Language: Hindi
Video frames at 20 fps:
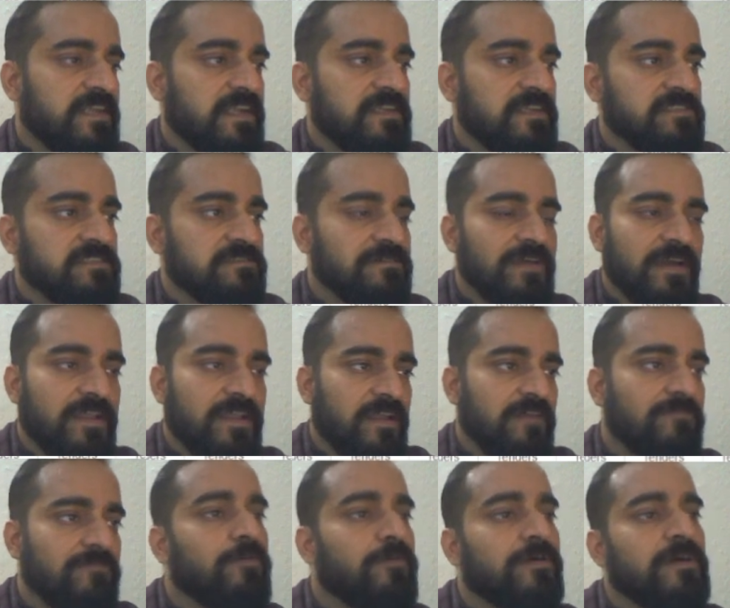टेंडर्स वगैरह
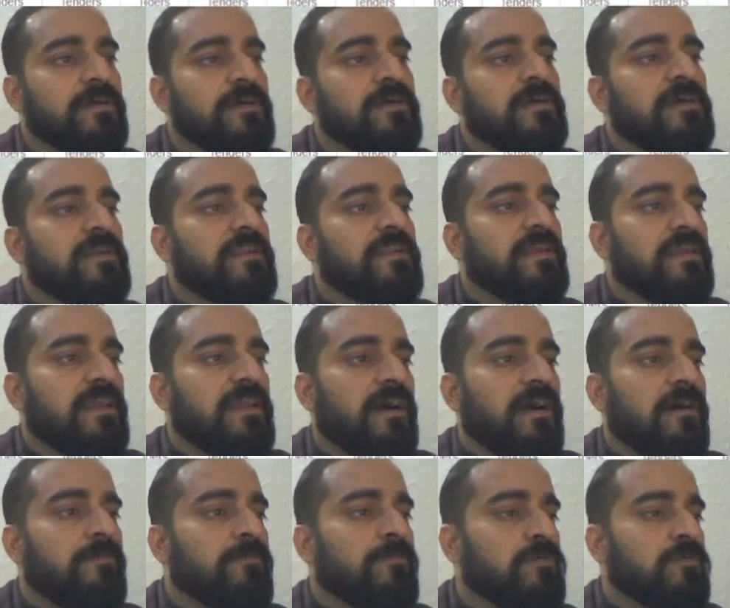हैं वो है ठीक है
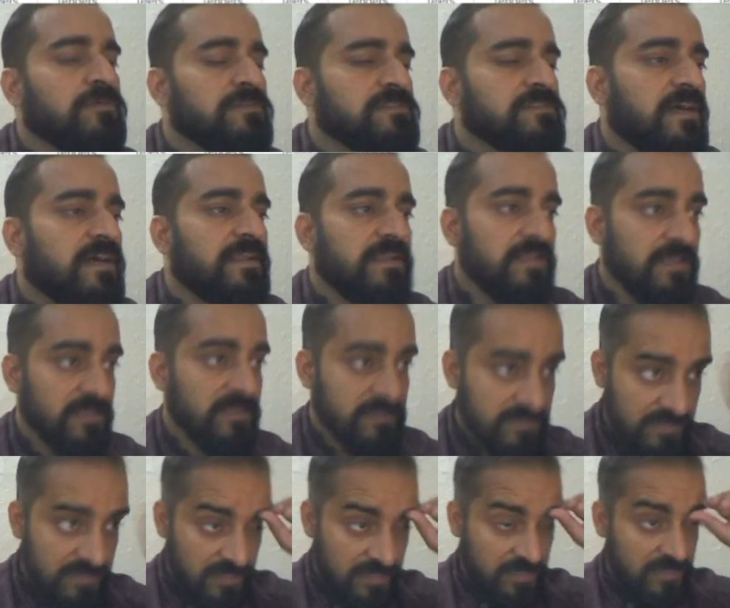आपको ये सारे
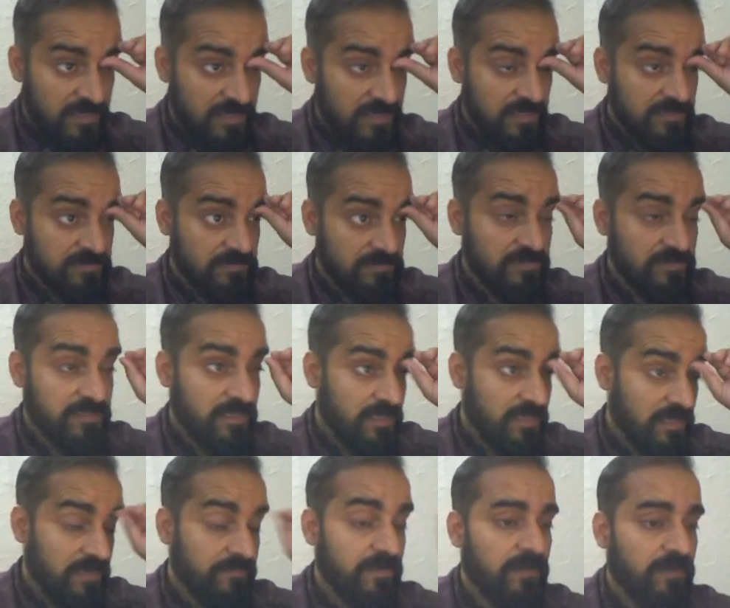लिंक्स क्लिक करने की ज़रूरत
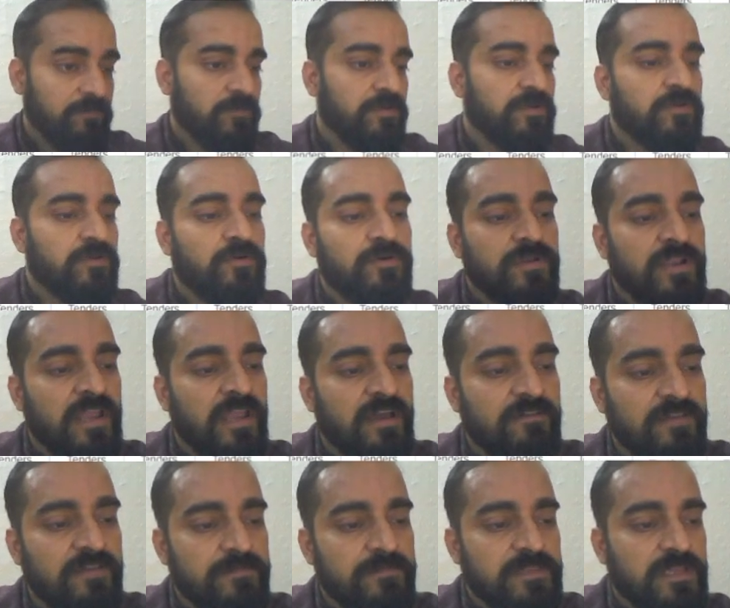नहीं है मैं आपको एक और
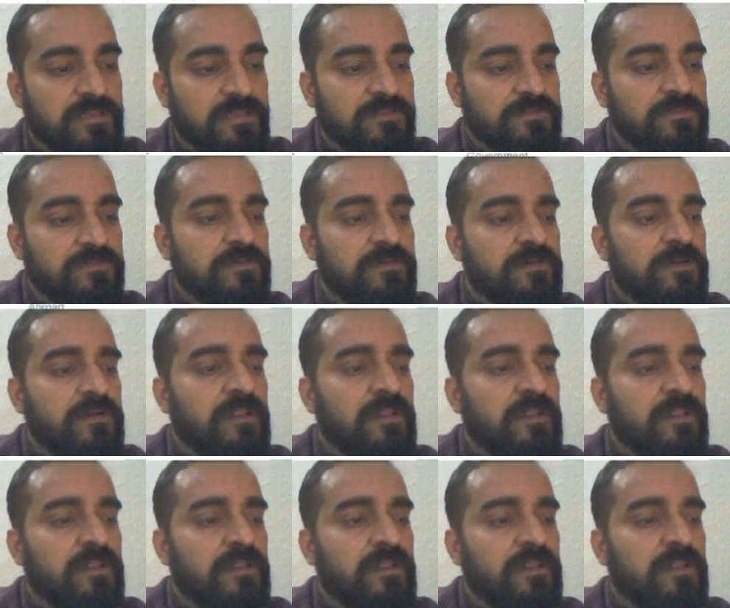नया वे बताता हूँ